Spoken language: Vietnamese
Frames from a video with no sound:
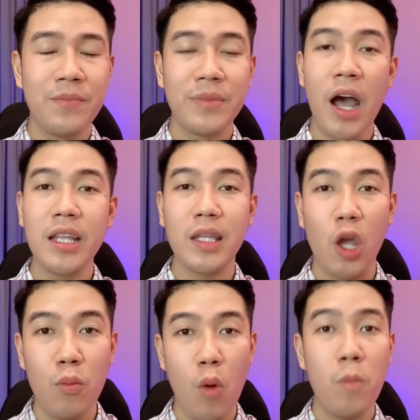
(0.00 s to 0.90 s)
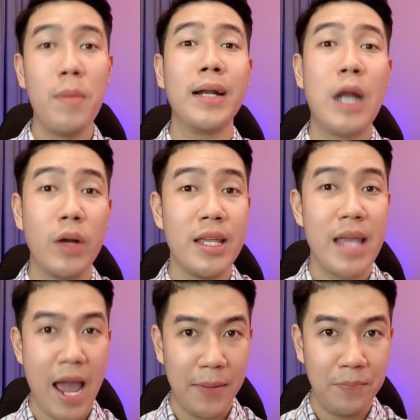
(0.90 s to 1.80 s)
tới chiều muộn mới bắt đầu đi
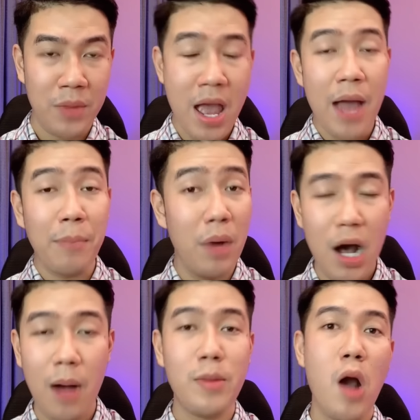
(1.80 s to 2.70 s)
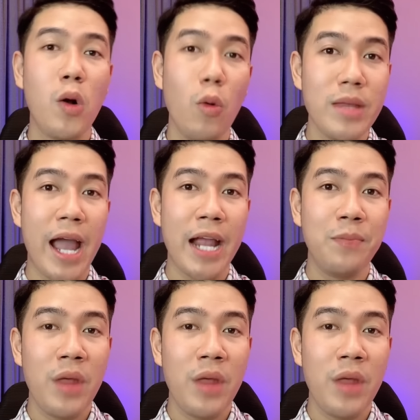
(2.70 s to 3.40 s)
về bữa hôm đó cũng vậy